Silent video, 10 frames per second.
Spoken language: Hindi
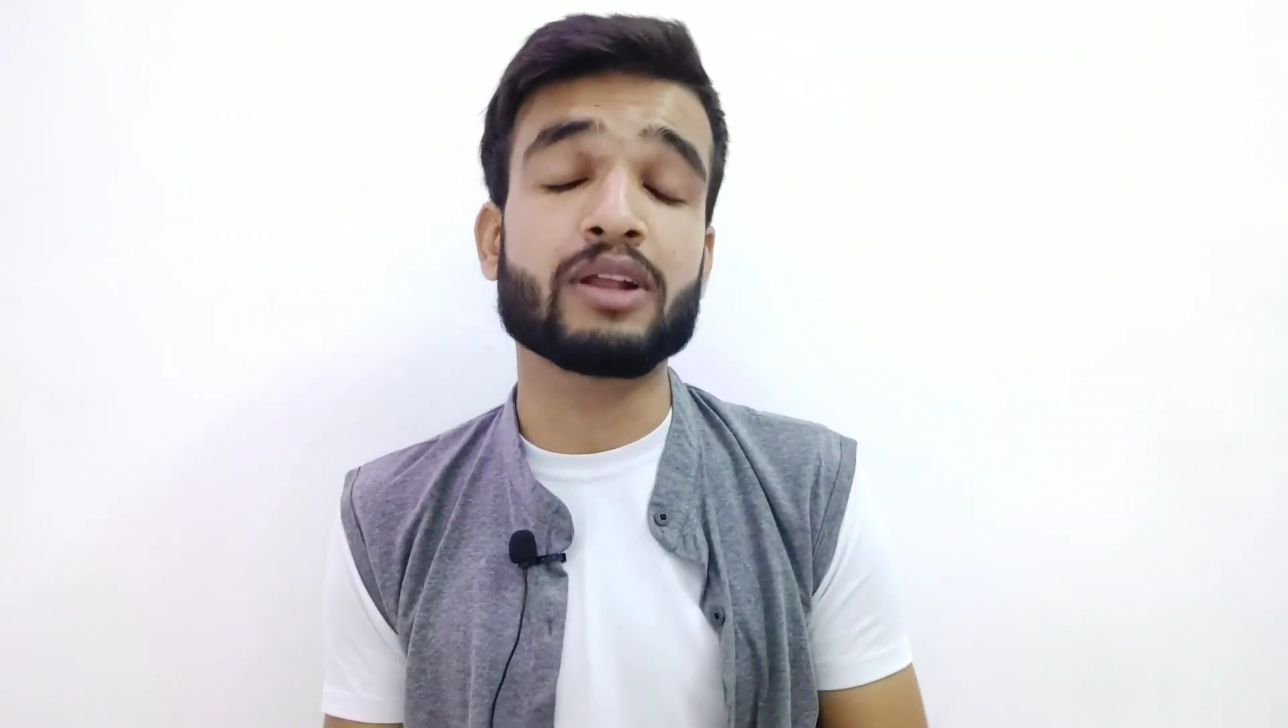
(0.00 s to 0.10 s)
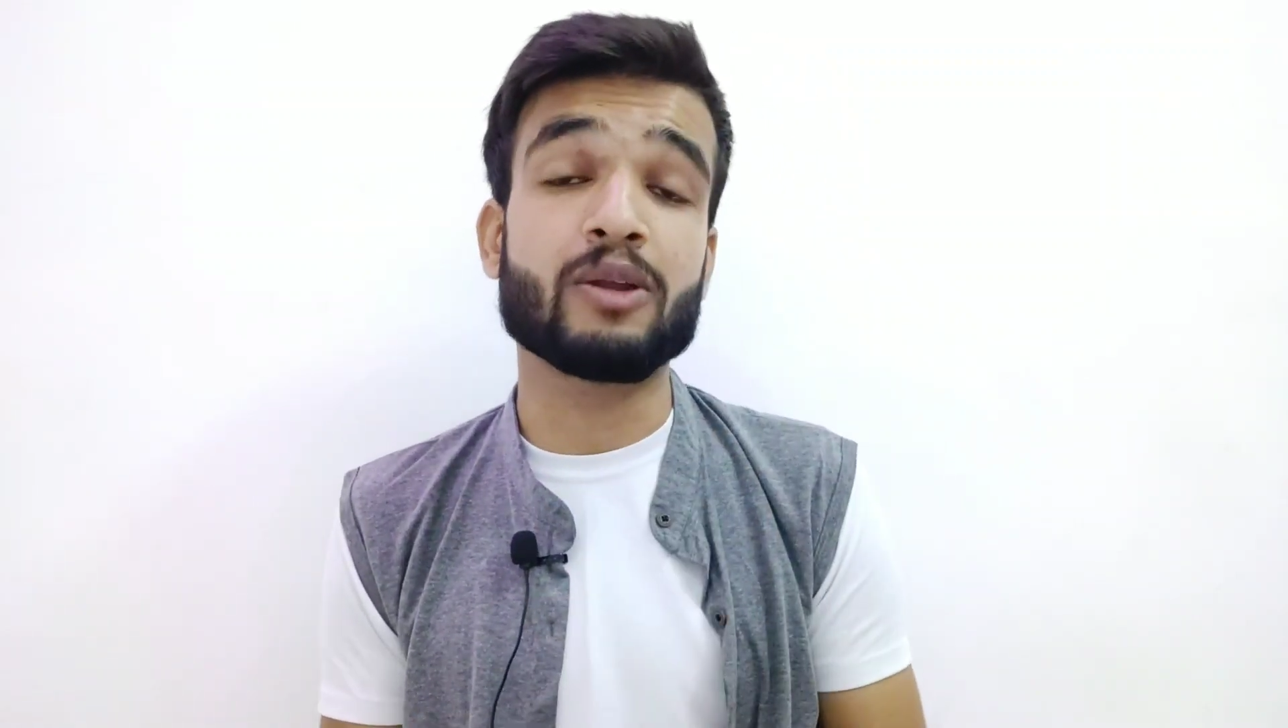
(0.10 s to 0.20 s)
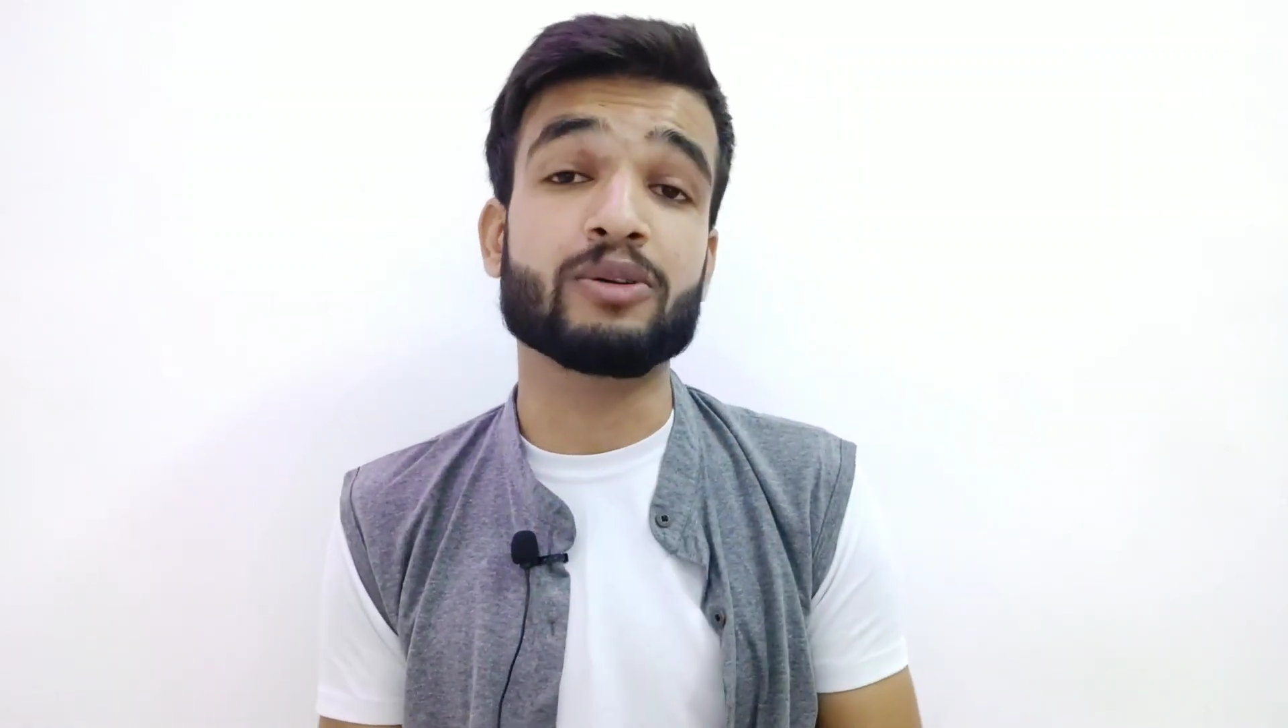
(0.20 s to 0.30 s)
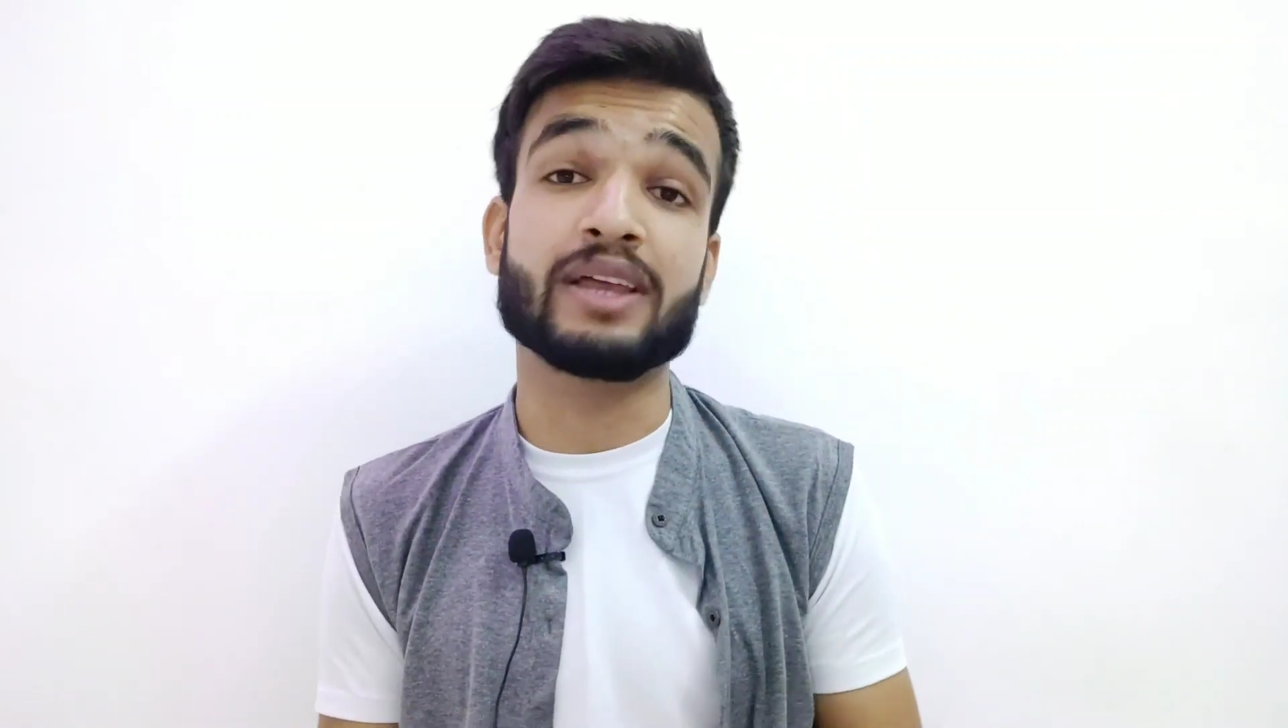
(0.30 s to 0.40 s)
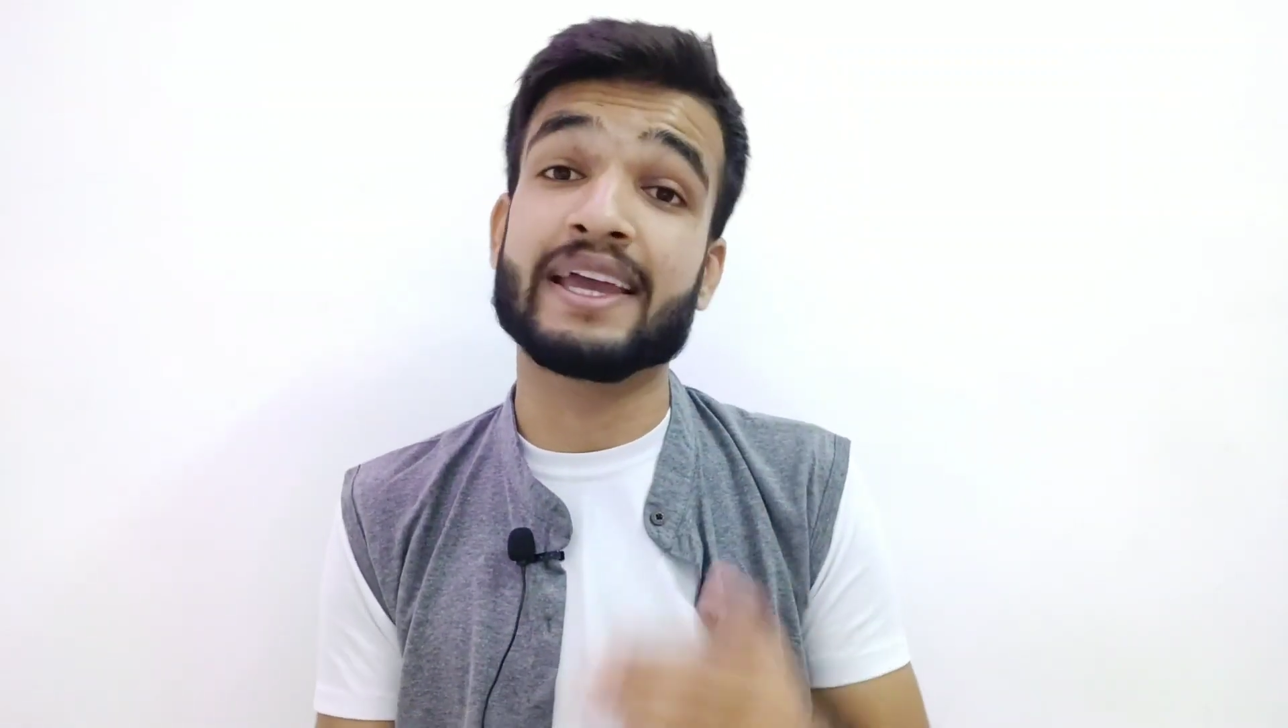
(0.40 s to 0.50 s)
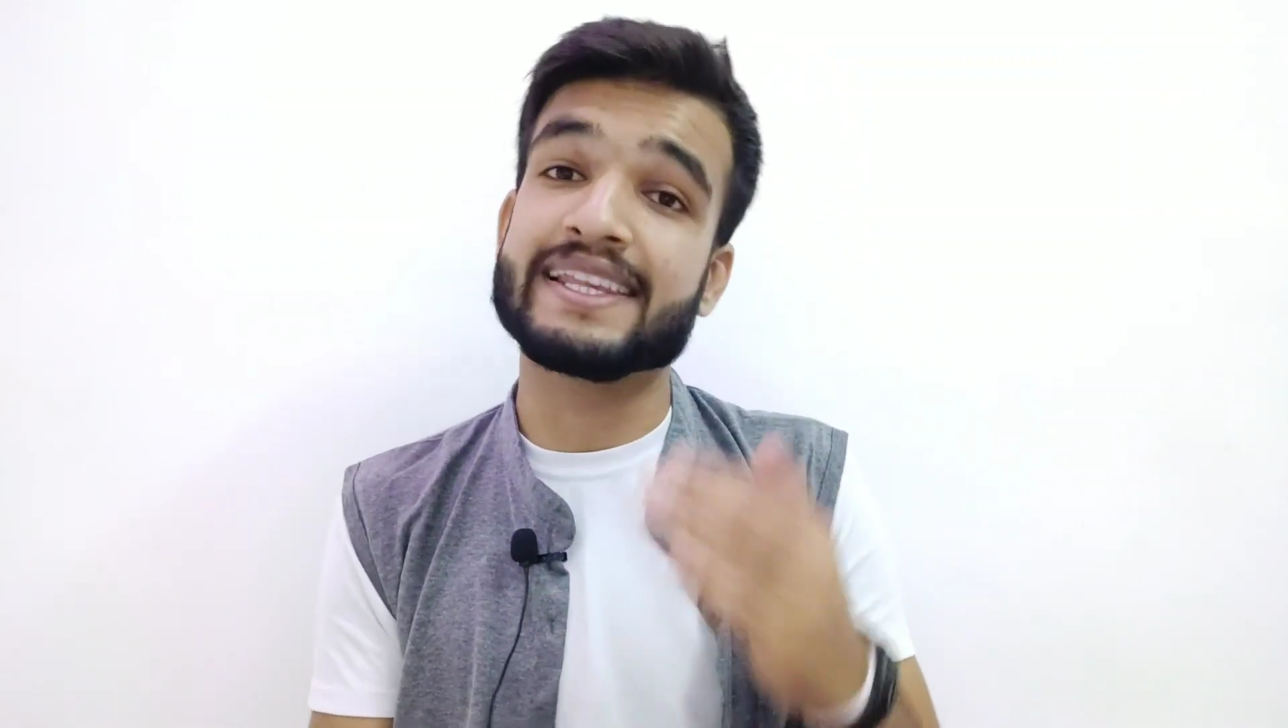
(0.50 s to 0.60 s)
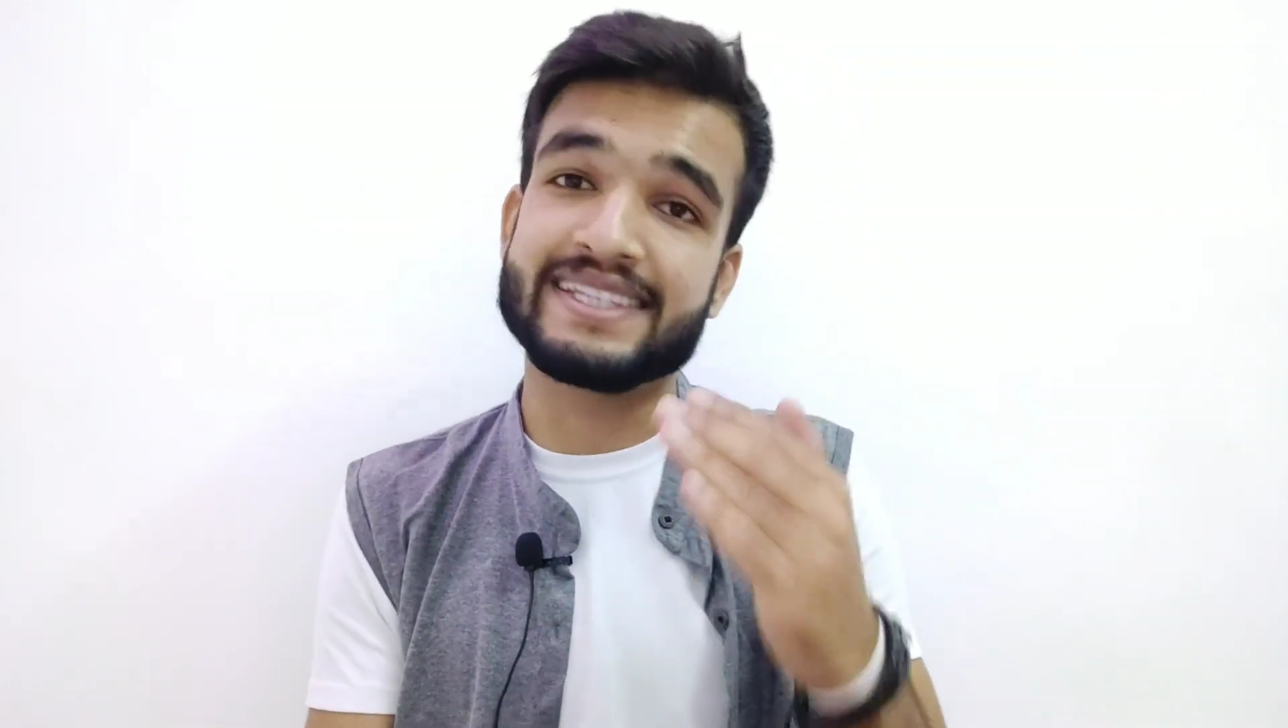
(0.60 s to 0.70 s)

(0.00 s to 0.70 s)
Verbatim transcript: कलर होता है